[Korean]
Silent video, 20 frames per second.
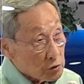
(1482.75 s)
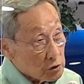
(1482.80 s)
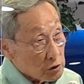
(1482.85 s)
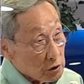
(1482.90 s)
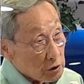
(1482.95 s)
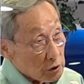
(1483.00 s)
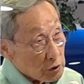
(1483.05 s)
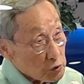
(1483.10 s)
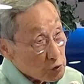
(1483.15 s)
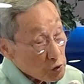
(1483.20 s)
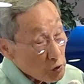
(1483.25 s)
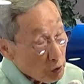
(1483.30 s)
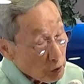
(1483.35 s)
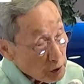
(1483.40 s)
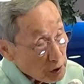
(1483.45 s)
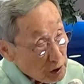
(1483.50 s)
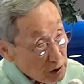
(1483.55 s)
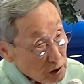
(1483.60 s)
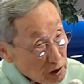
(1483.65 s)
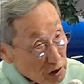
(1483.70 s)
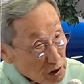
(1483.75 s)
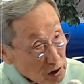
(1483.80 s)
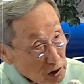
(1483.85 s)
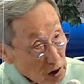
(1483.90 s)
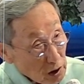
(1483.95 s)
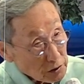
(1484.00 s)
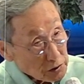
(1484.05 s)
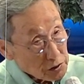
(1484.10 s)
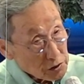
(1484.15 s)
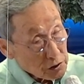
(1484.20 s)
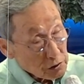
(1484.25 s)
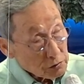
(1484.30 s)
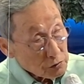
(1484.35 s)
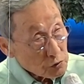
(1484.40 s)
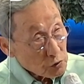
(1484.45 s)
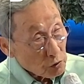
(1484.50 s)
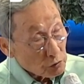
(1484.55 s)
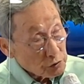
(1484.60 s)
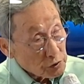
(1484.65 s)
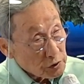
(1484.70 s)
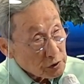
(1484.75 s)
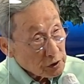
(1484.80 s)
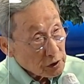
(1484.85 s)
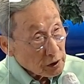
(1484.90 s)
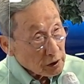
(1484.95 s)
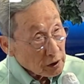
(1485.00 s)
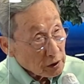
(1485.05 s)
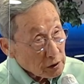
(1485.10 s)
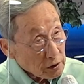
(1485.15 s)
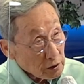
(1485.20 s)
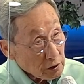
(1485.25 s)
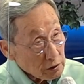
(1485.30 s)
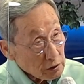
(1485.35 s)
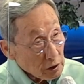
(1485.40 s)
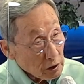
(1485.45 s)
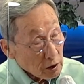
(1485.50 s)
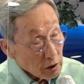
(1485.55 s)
이 초인간적 존재는